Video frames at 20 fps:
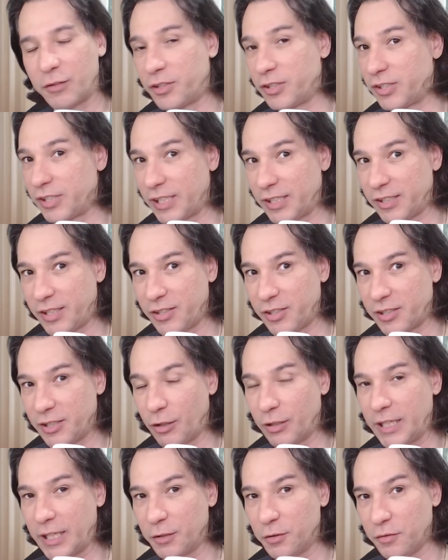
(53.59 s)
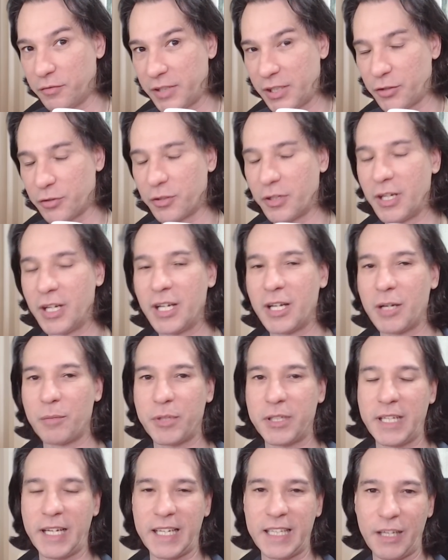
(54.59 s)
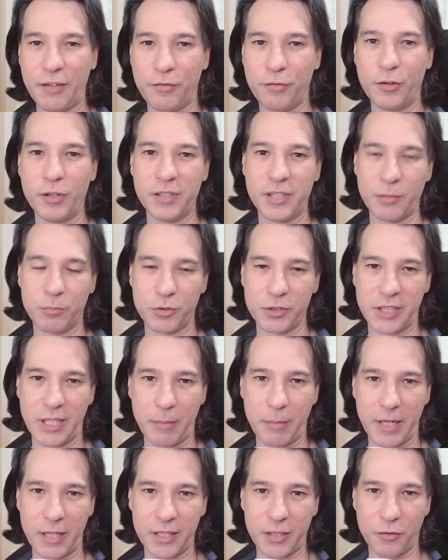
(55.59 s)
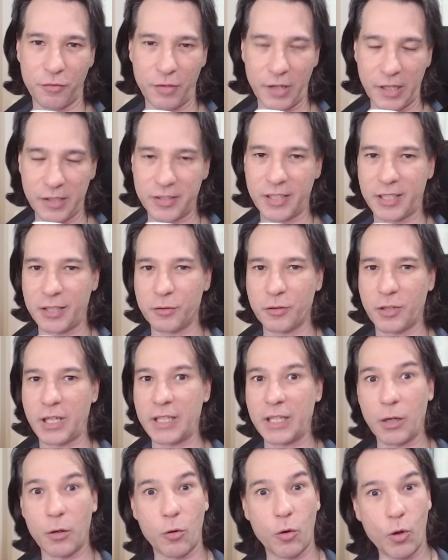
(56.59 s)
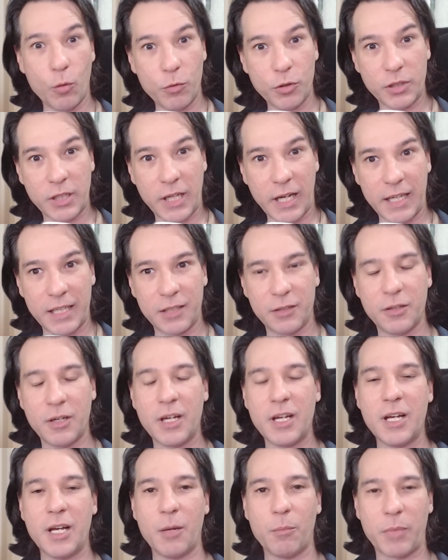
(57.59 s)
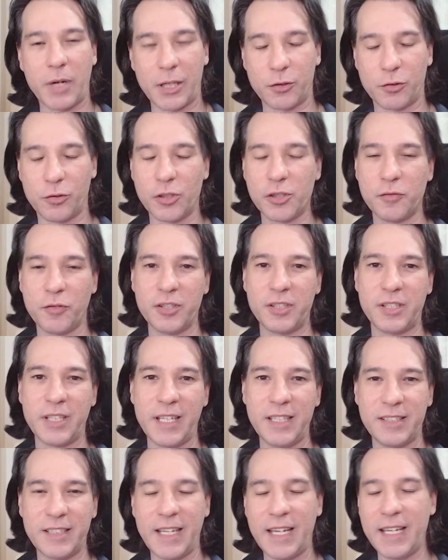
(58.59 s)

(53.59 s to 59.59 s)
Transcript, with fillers: não se esqueça de dar um like no vídeo para dar aquela força para o trabalho que eu faço aqui no canal com muito carinho para todos vocês.